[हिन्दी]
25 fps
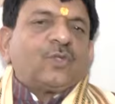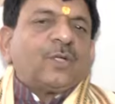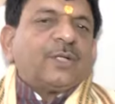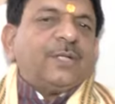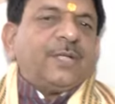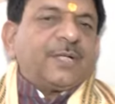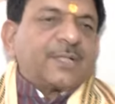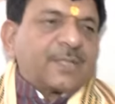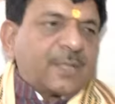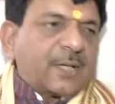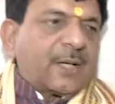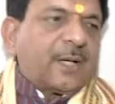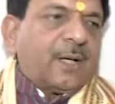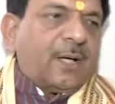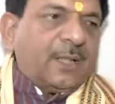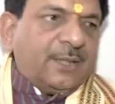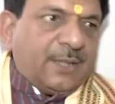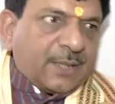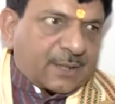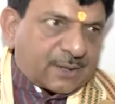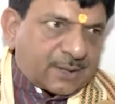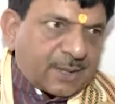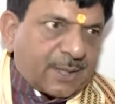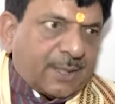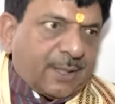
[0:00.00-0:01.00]
तक अध्यक्ष
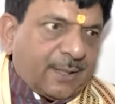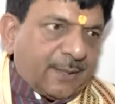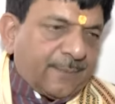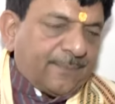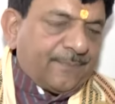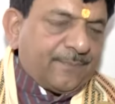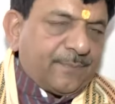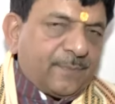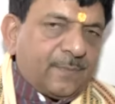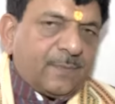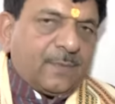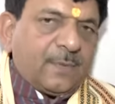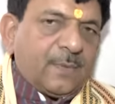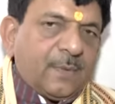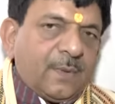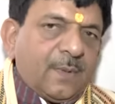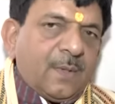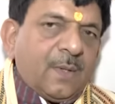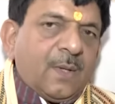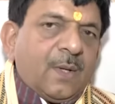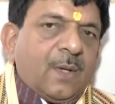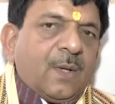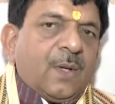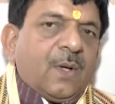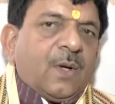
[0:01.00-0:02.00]
अध्यक्ष रहे
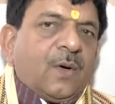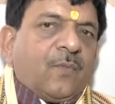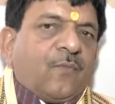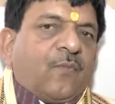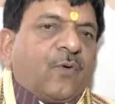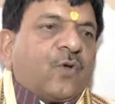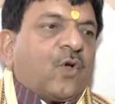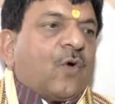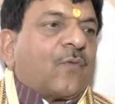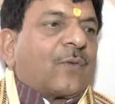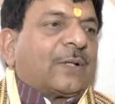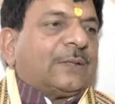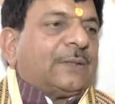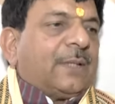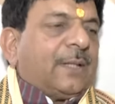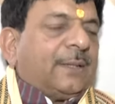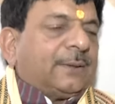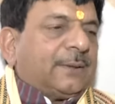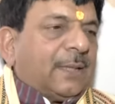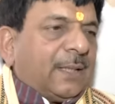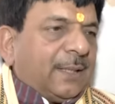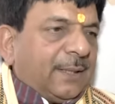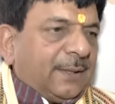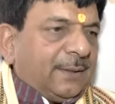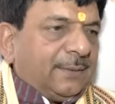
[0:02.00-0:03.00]
हैं वो जो वृद्ध
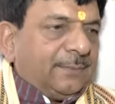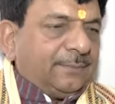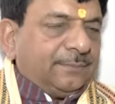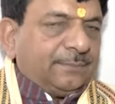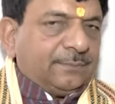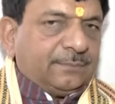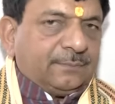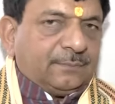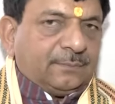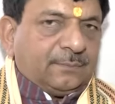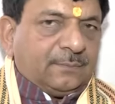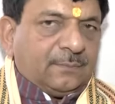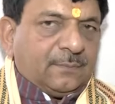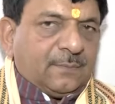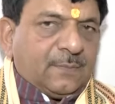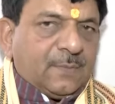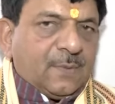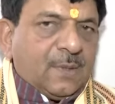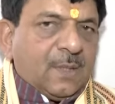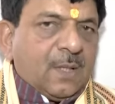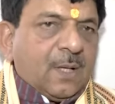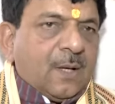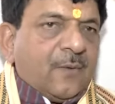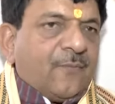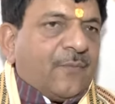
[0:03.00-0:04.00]
नेता हैं
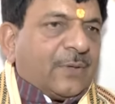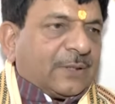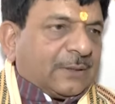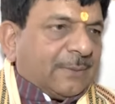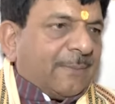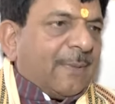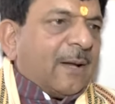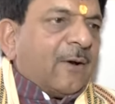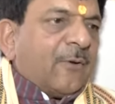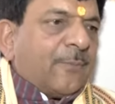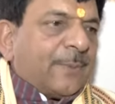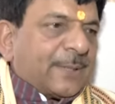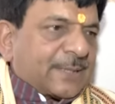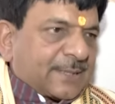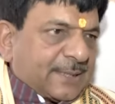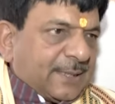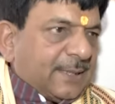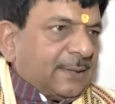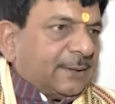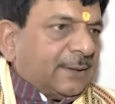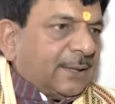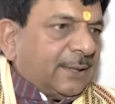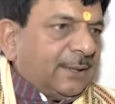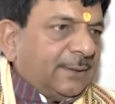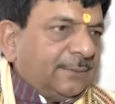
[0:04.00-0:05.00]
वर्तमान विपक्षी
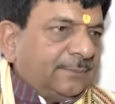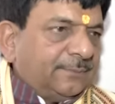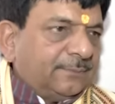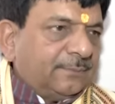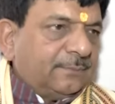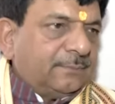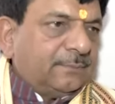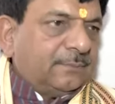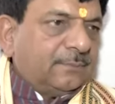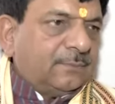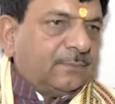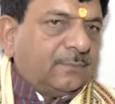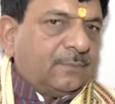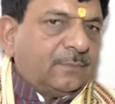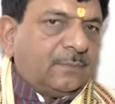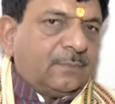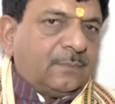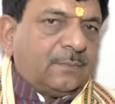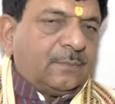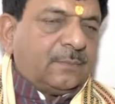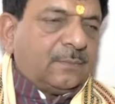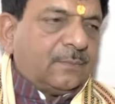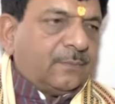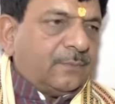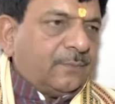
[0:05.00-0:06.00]
नेता हैं
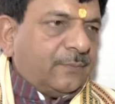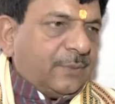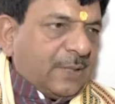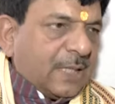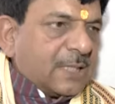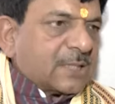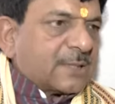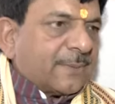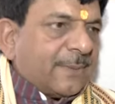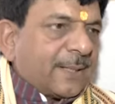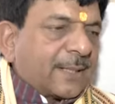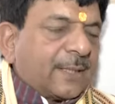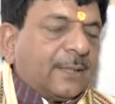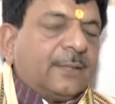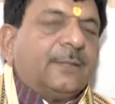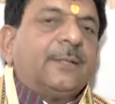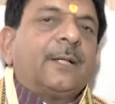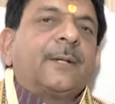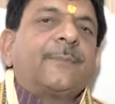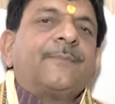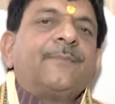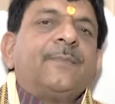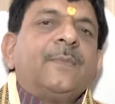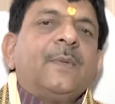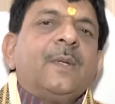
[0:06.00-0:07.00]
विधानसभा के
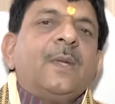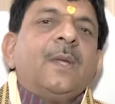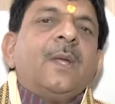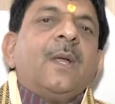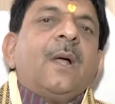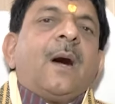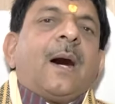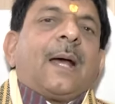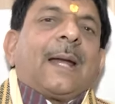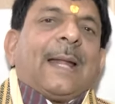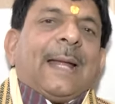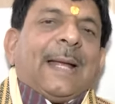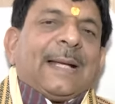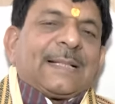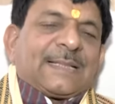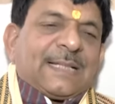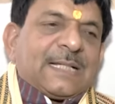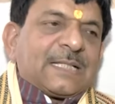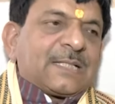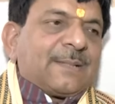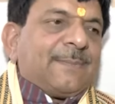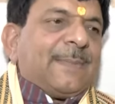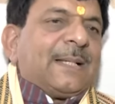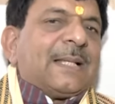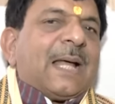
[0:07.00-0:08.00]
अंदर और ऐसे
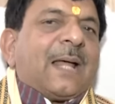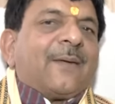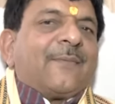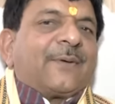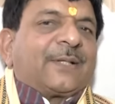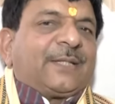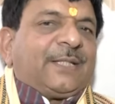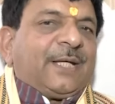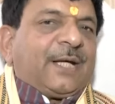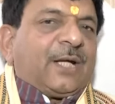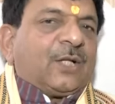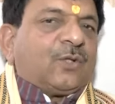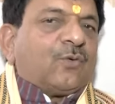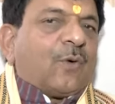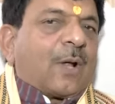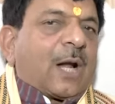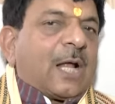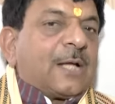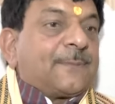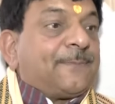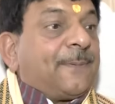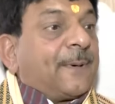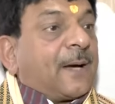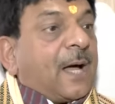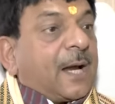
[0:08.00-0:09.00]
जिम्मेदार व्यक्ति के द्वारा
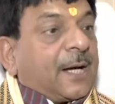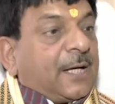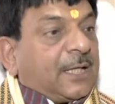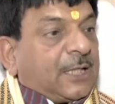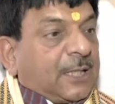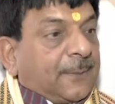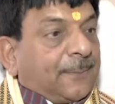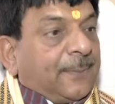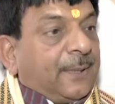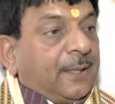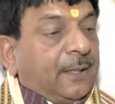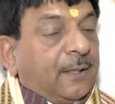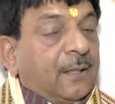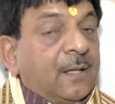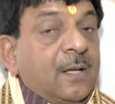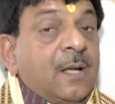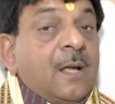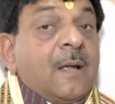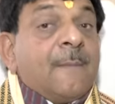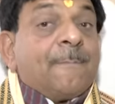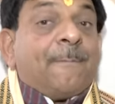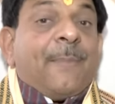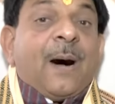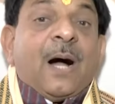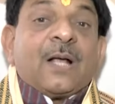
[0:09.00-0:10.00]
इस प्रकार की टिप्पणी
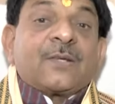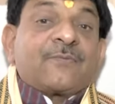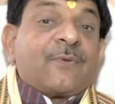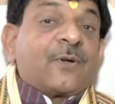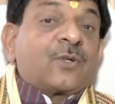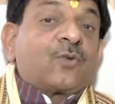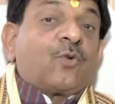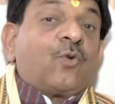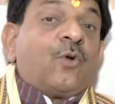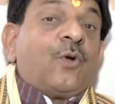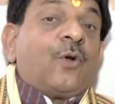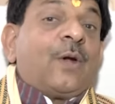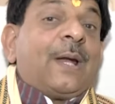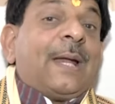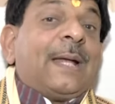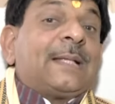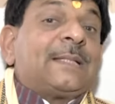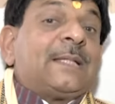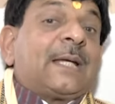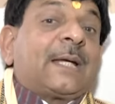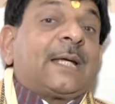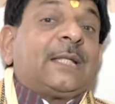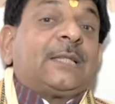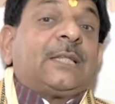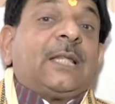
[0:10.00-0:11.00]
पांच वर्ष उन्होंने
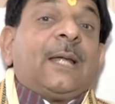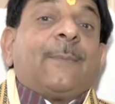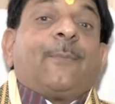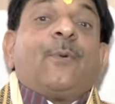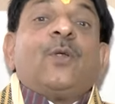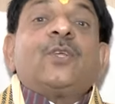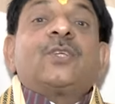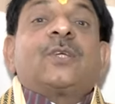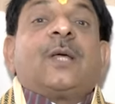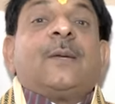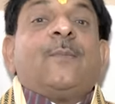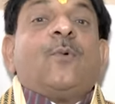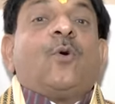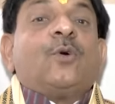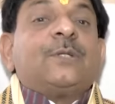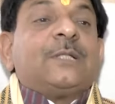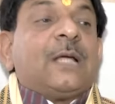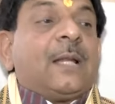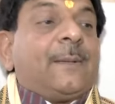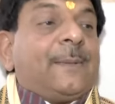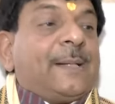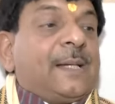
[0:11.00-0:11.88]
ऐसे कितने पुलिसकर्मियों को जेल